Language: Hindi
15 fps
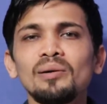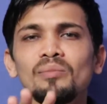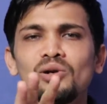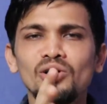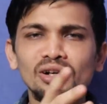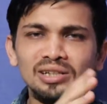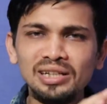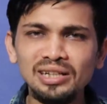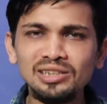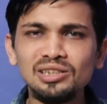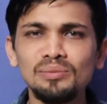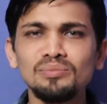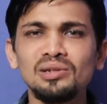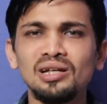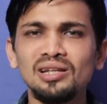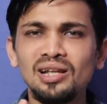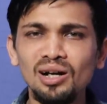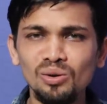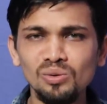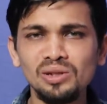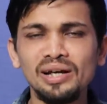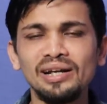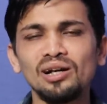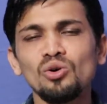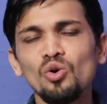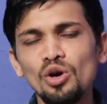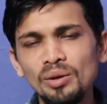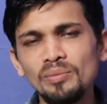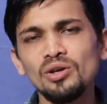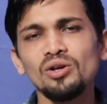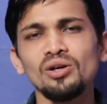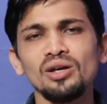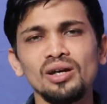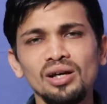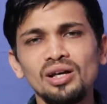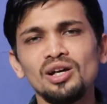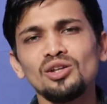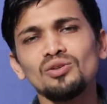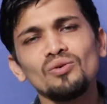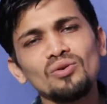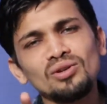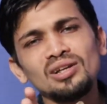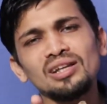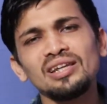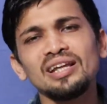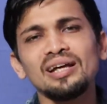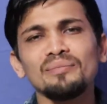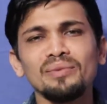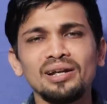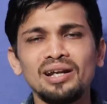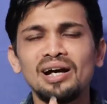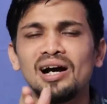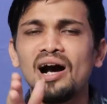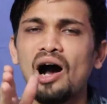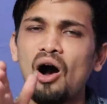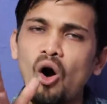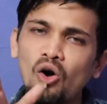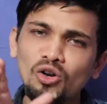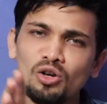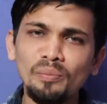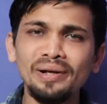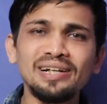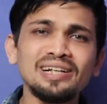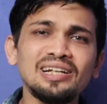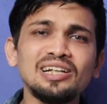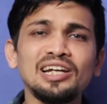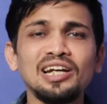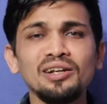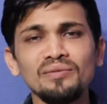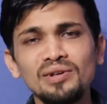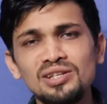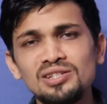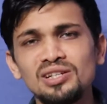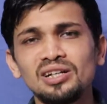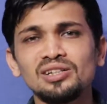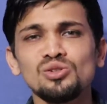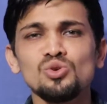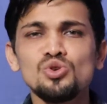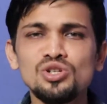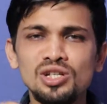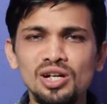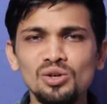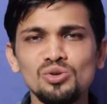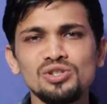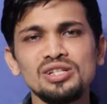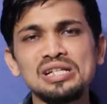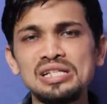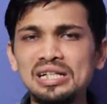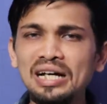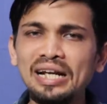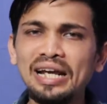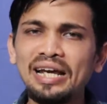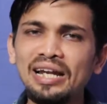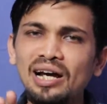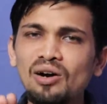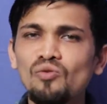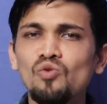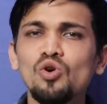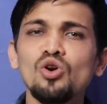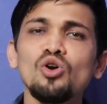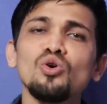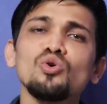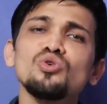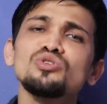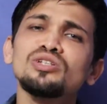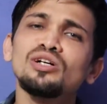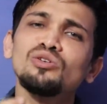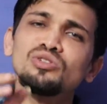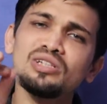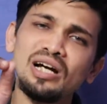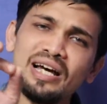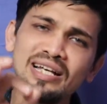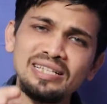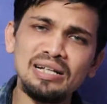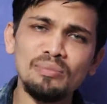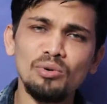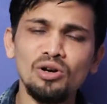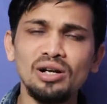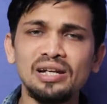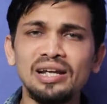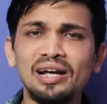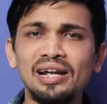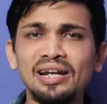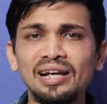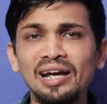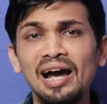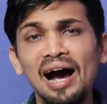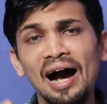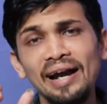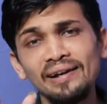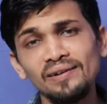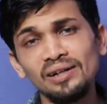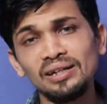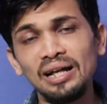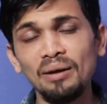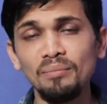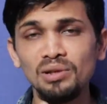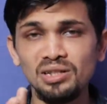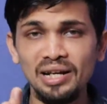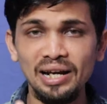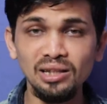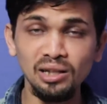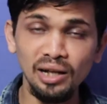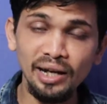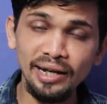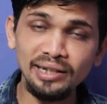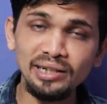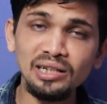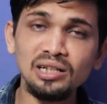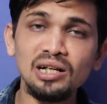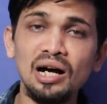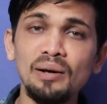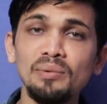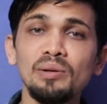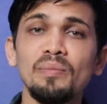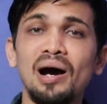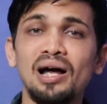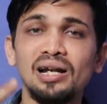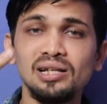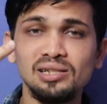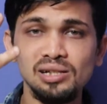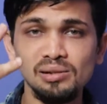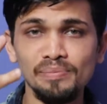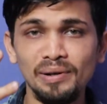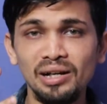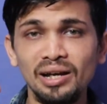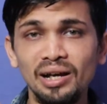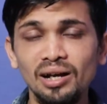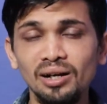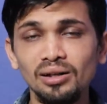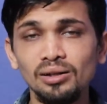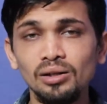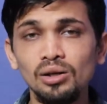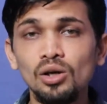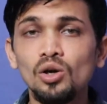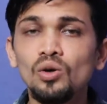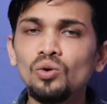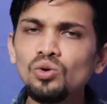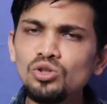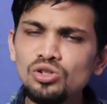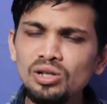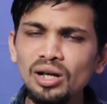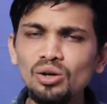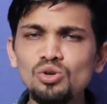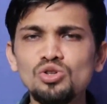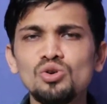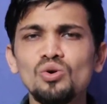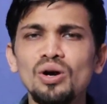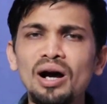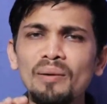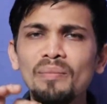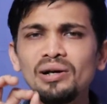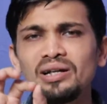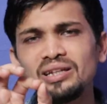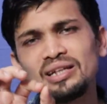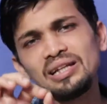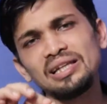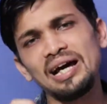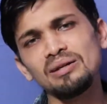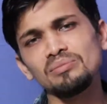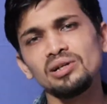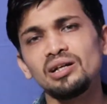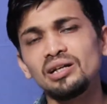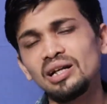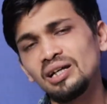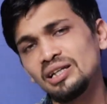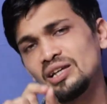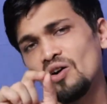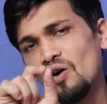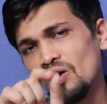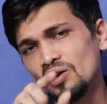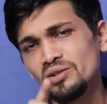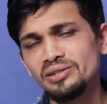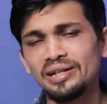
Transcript: बिकॉज ये जब धंधा खुलता है ना कोई भी तो वो धंधे में ना ऑटोमेटिकली इन्वेंशन कुछ ना कुछ चीज करके ना वो लोग कुछ ना कुछ ऐसा प्रोडक्ट निकालेंगे आने वाले टाइम में शायद इलेक्ट्रिक का भी बहाना चल पड़ेगा कुछ ना कुछ होगा बट ये ध्यान में रखना कि ऑटो